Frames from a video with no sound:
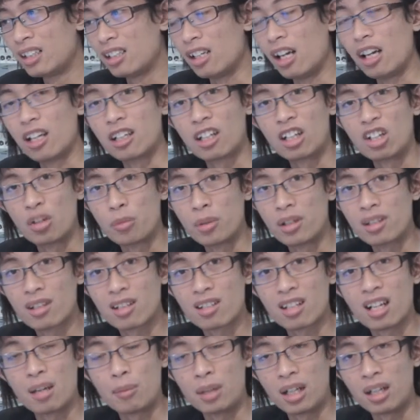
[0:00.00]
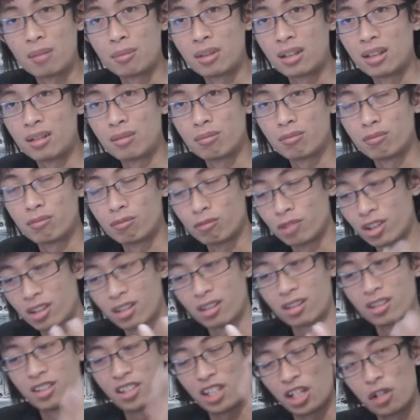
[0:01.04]
Dan kalau bisa selama-lama
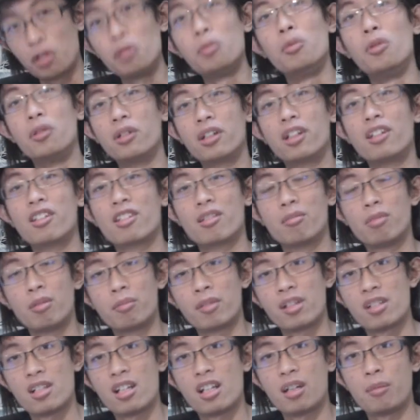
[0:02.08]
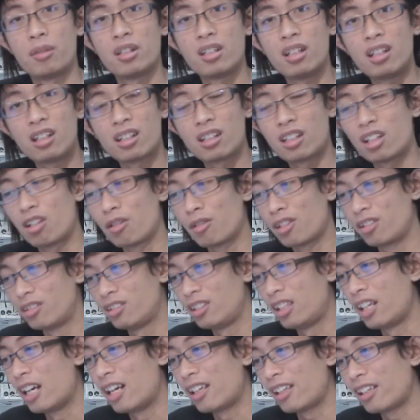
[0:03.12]
sejauh mungkin sebelum kejadian. Misalnya kalau
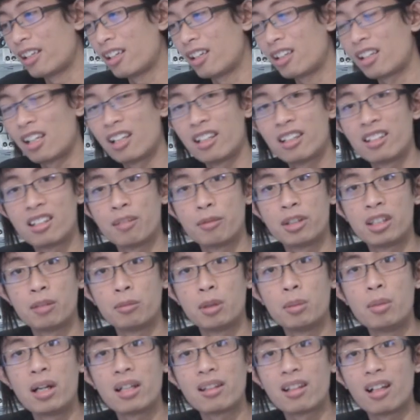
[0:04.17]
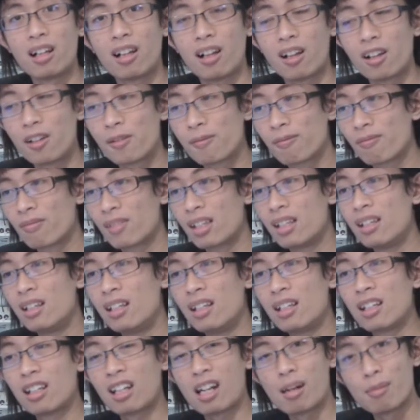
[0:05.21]
di hari H kalian tiba-tiba batal,
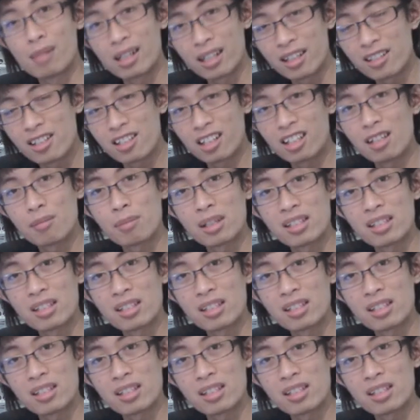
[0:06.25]
kabarin jangan